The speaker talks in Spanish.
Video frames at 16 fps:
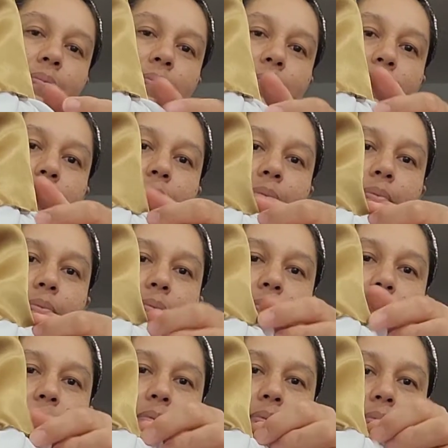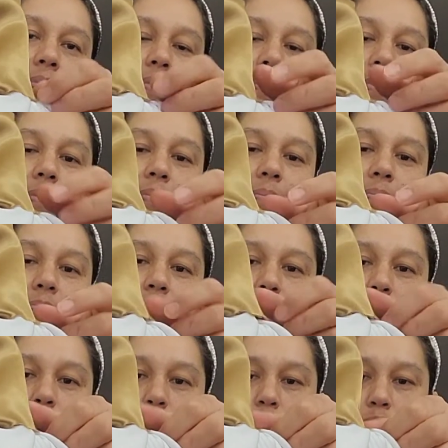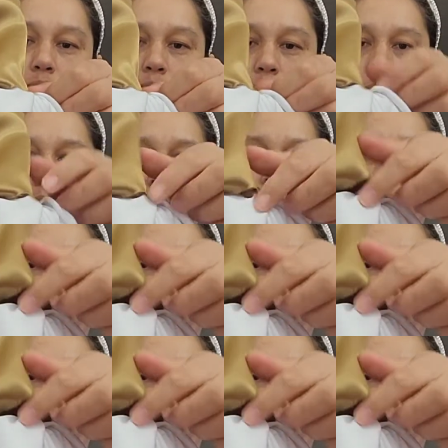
va a quedar muy guapo para